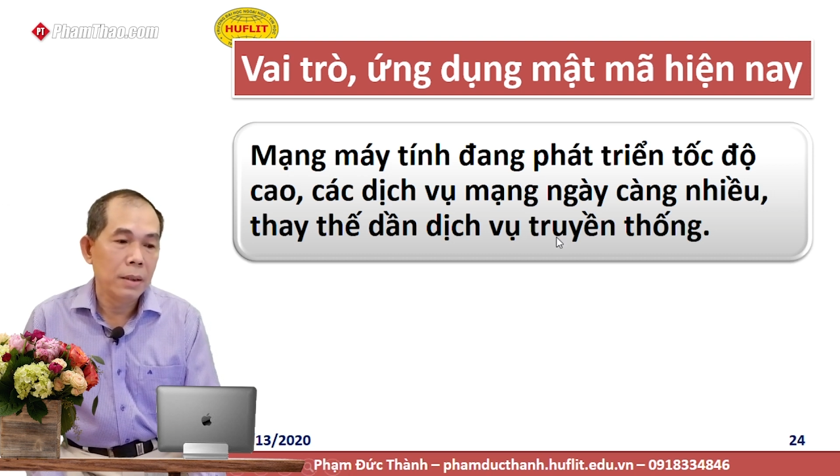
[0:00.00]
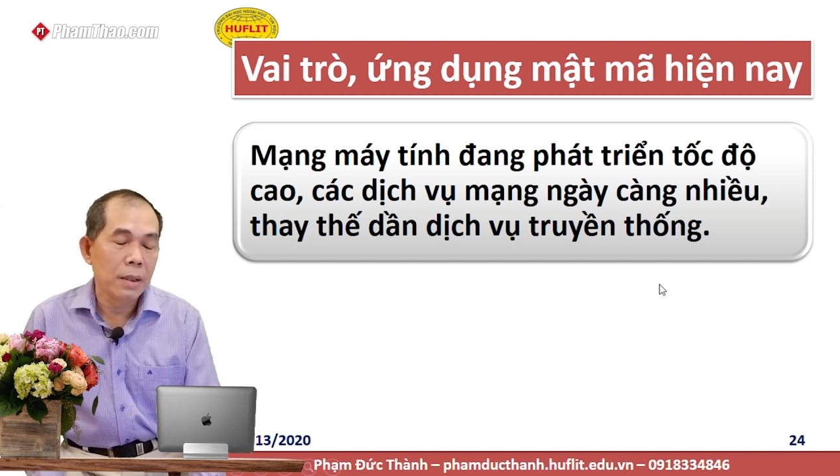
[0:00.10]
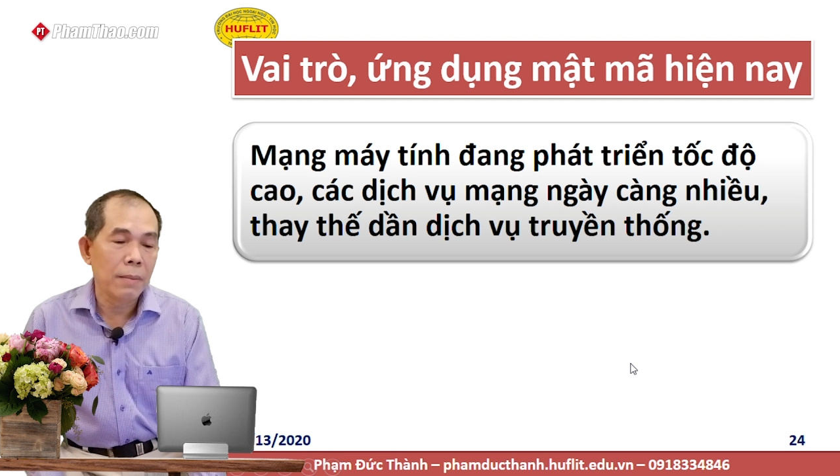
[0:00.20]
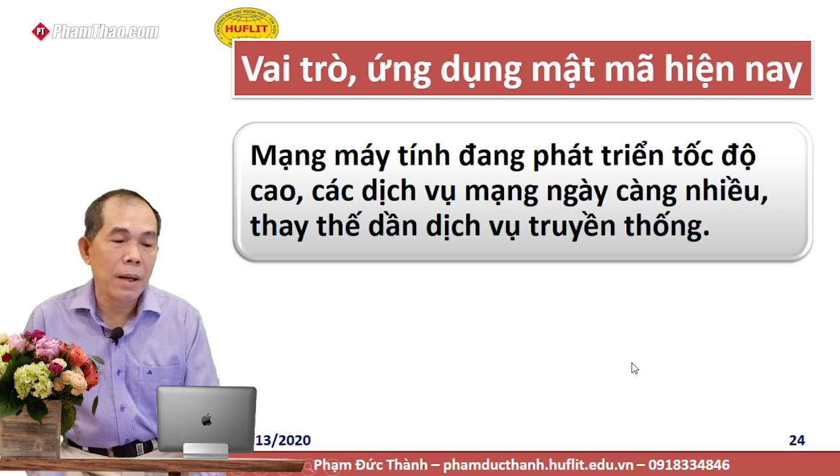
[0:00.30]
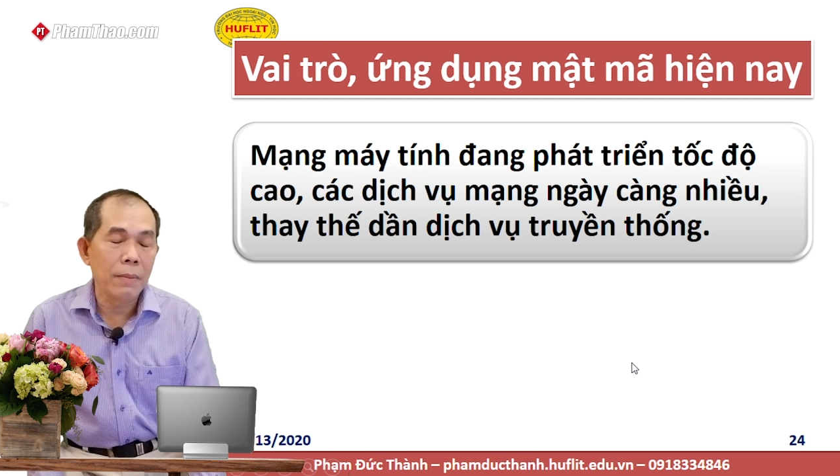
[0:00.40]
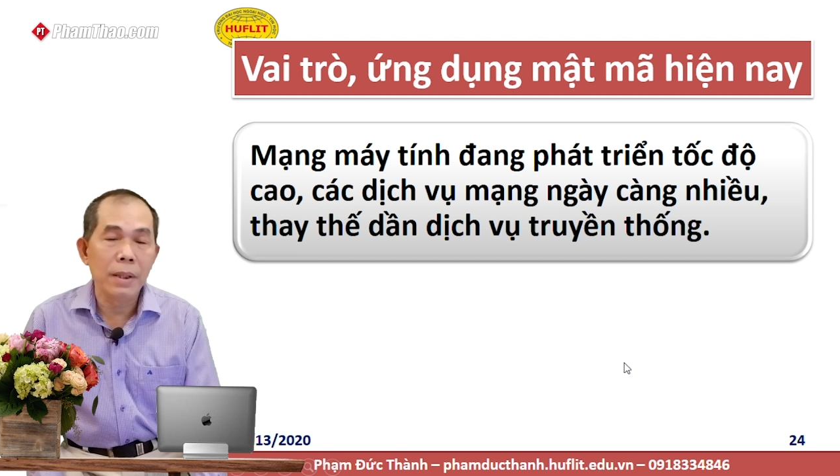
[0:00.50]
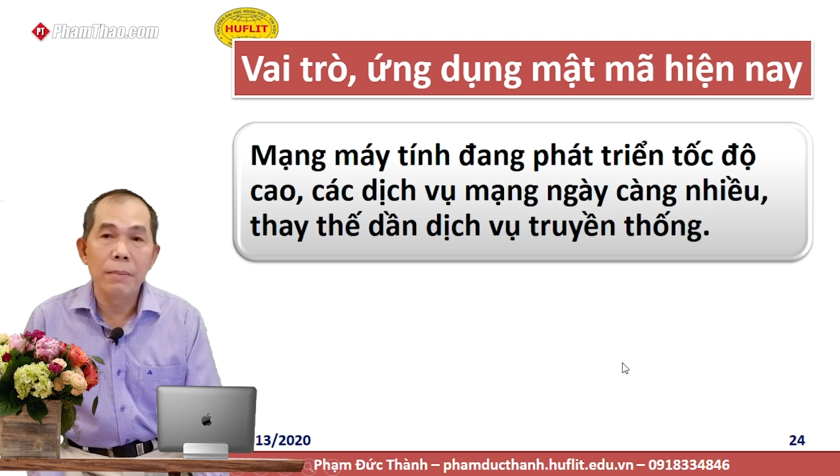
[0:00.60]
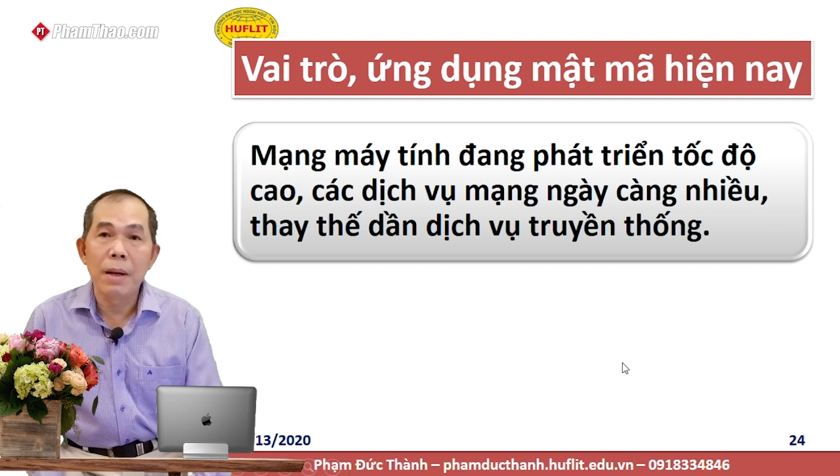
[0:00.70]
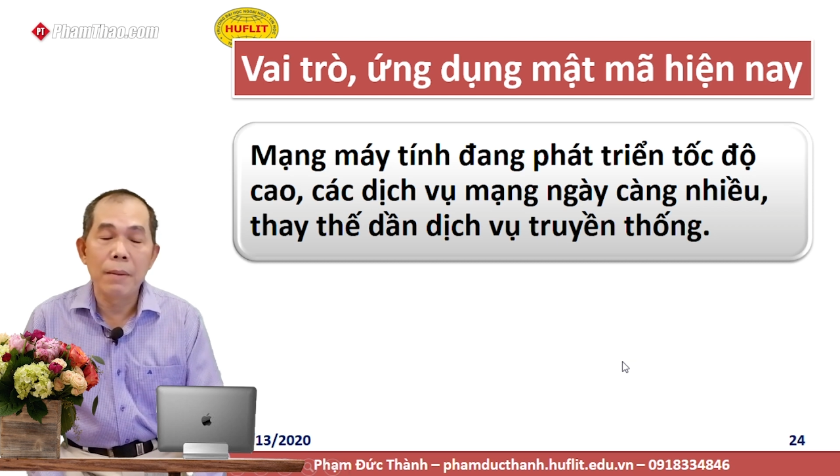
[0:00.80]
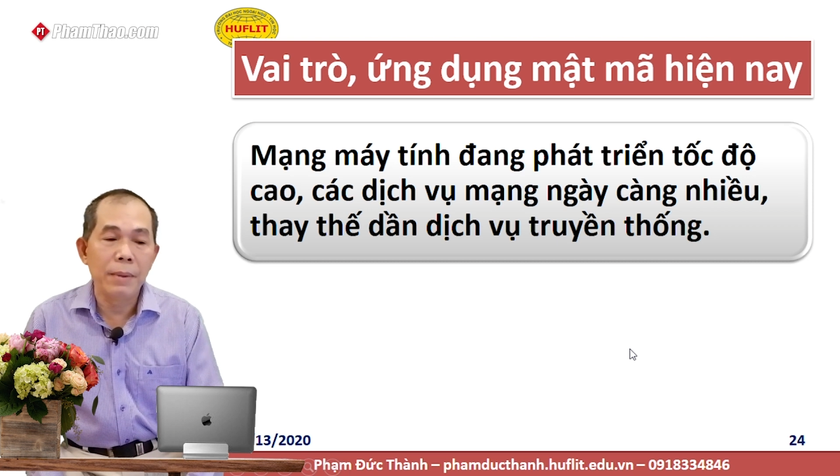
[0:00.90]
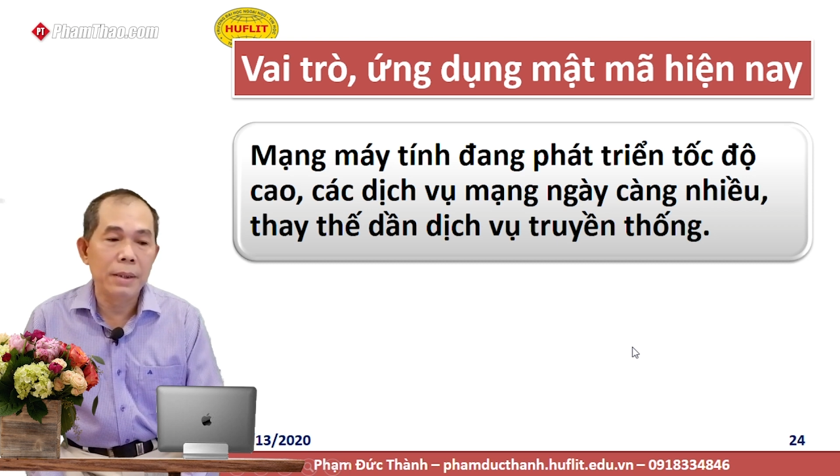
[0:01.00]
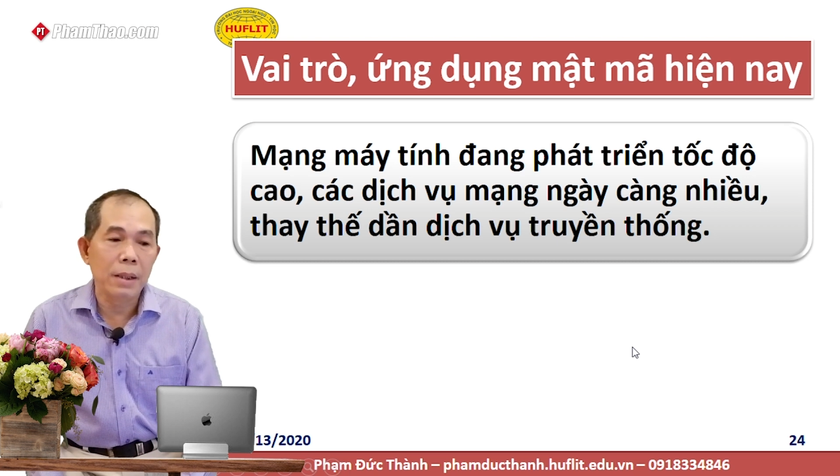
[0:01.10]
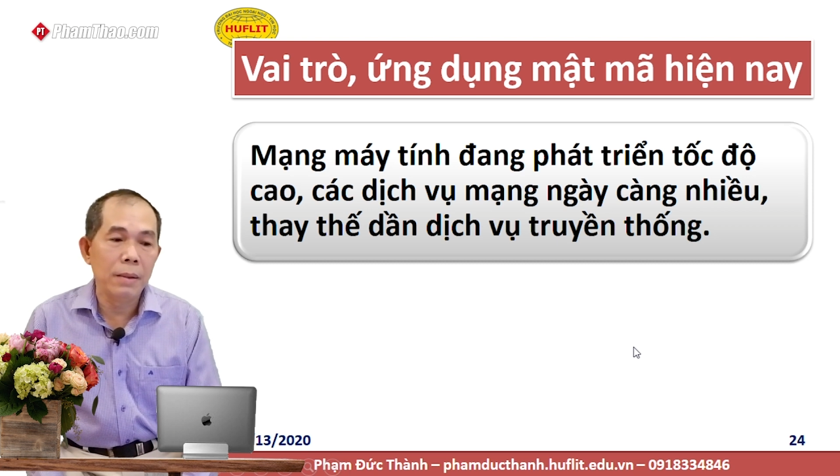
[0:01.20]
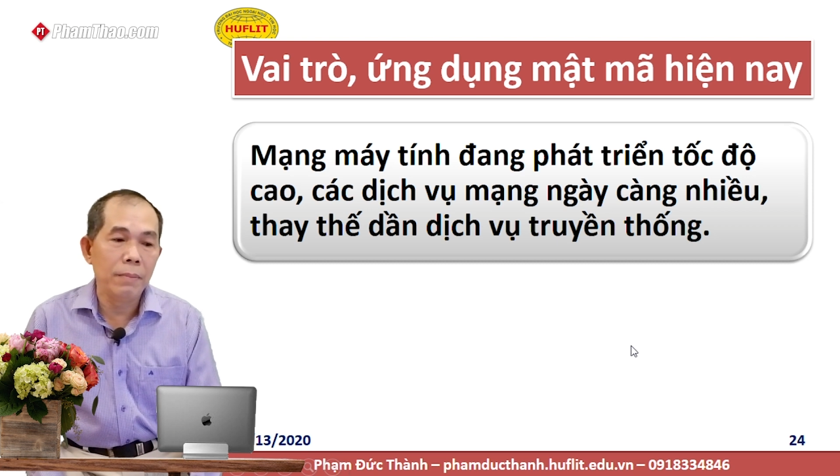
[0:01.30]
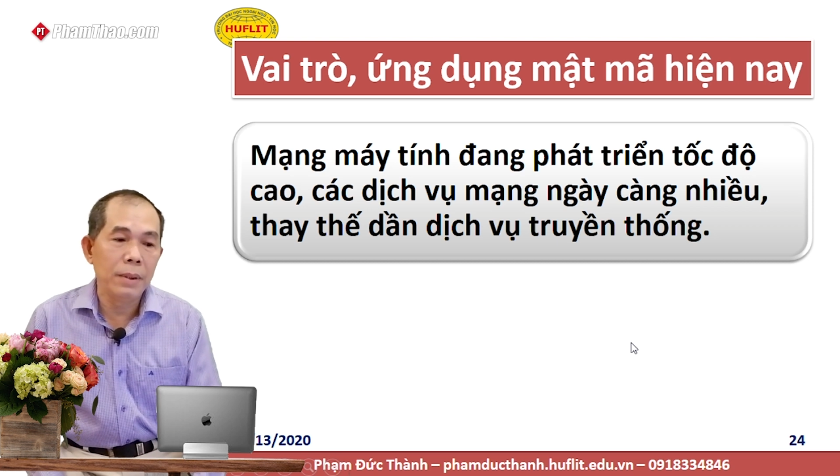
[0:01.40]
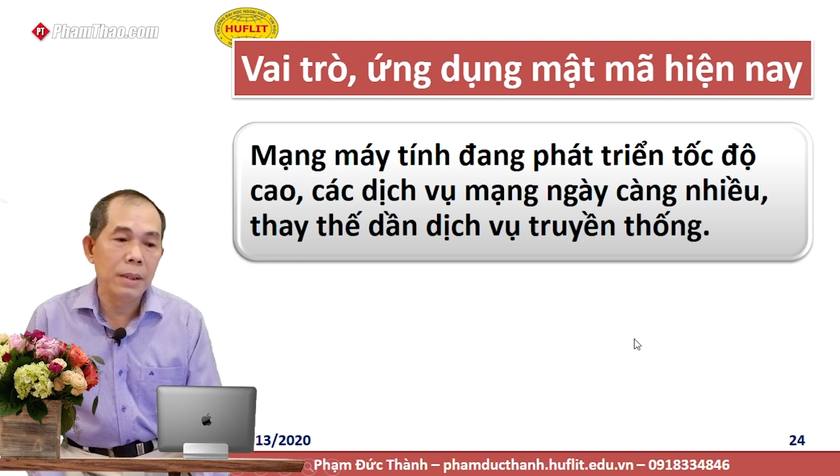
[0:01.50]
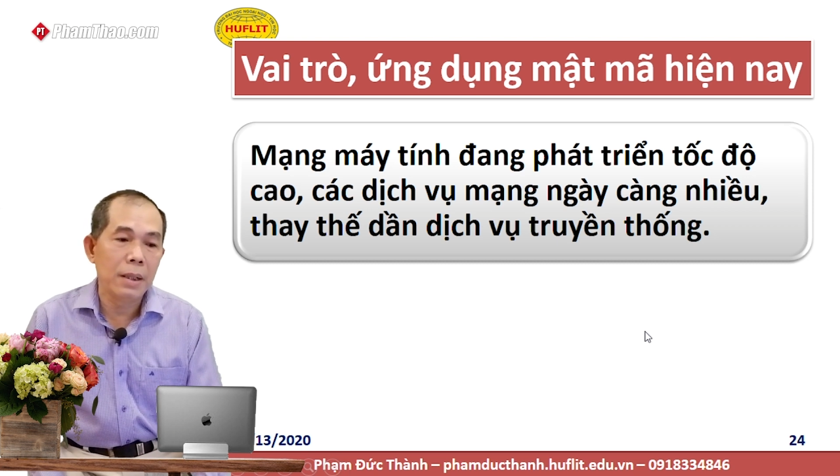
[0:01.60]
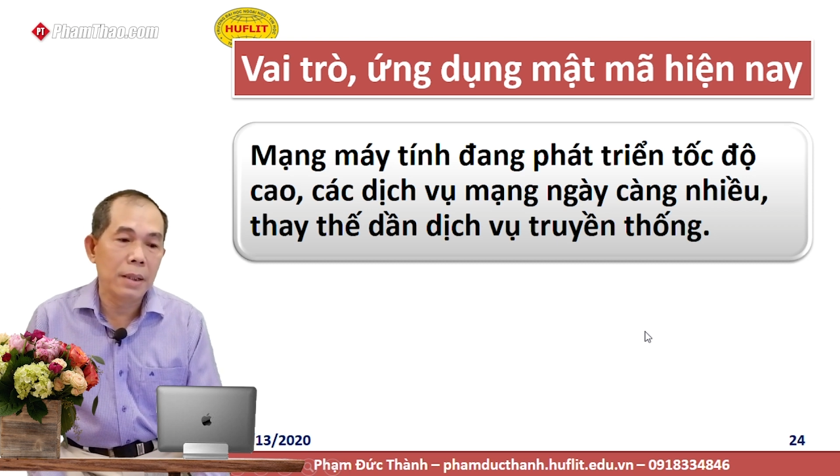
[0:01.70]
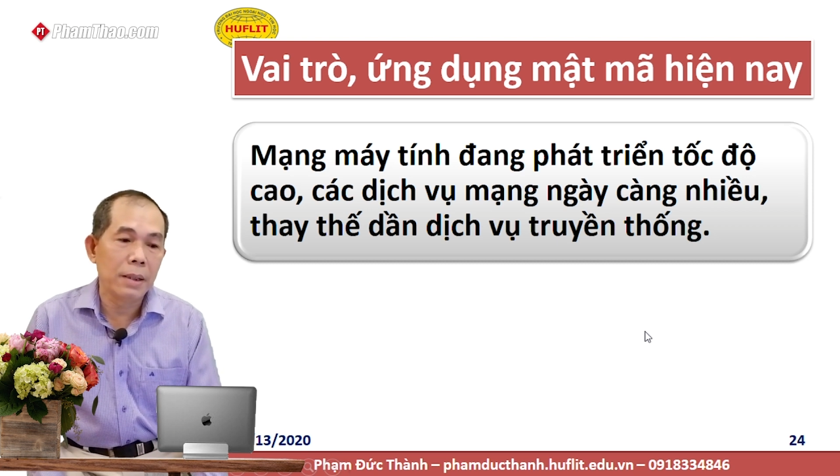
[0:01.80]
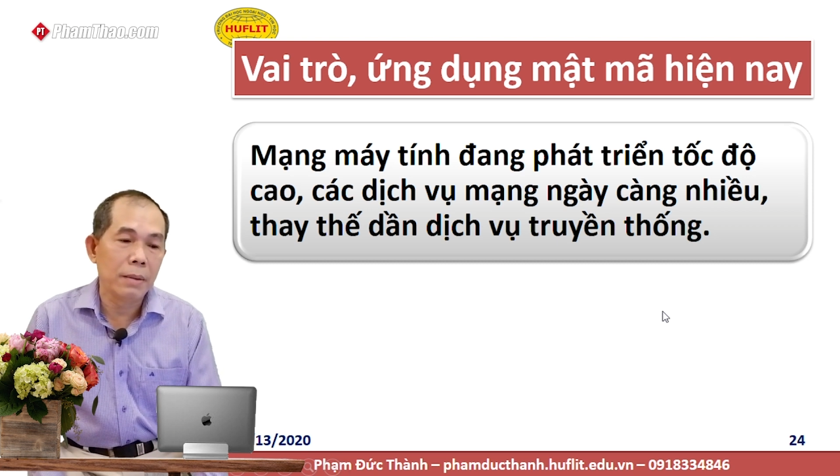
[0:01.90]
thì các bạn biết mạng máy tính bây
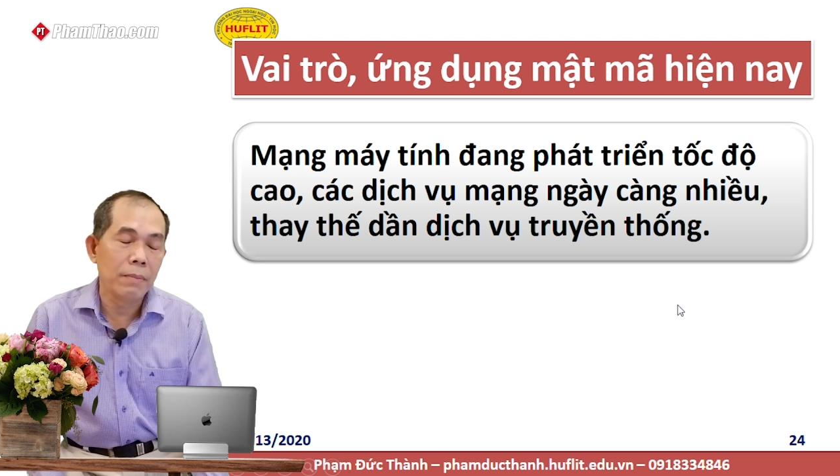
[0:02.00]
giờ là